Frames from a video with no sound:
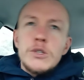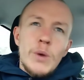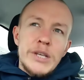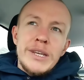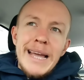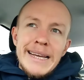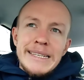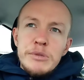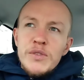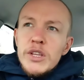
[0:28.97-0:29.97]
słuchajcie, ja
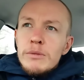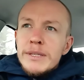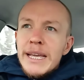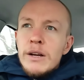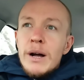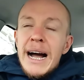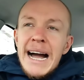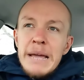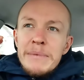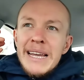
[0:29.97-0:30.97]
jestem świadomy tego.
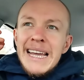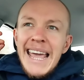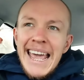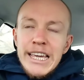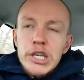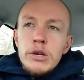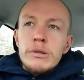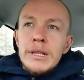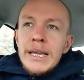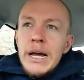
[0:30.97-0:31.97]
I'm
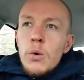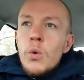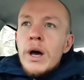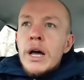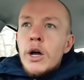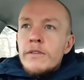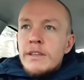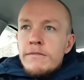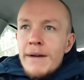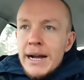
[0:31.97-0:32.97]
acutely aware of the
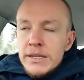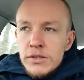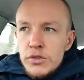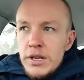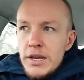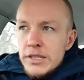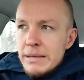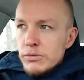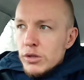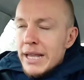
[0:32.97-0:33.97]
fact, czyli
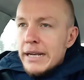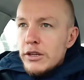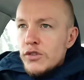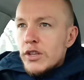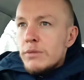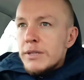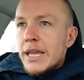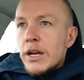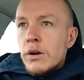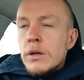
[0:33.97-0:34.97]
jestem totalnie świadomy
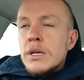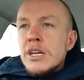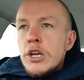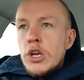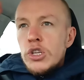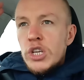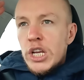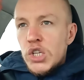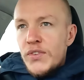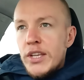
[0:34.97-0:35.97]
tego, że na
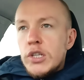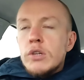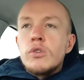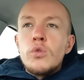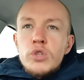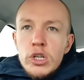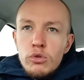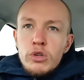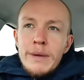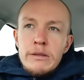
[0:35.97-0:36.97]
świecie są ludzie,
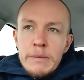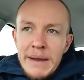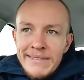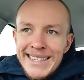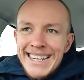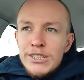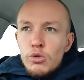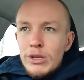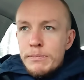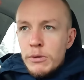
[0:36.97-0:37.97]
którzy mają naprawdę teraz
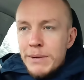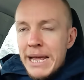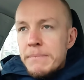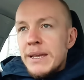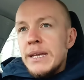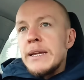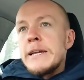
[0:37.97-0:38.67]
duże problemy,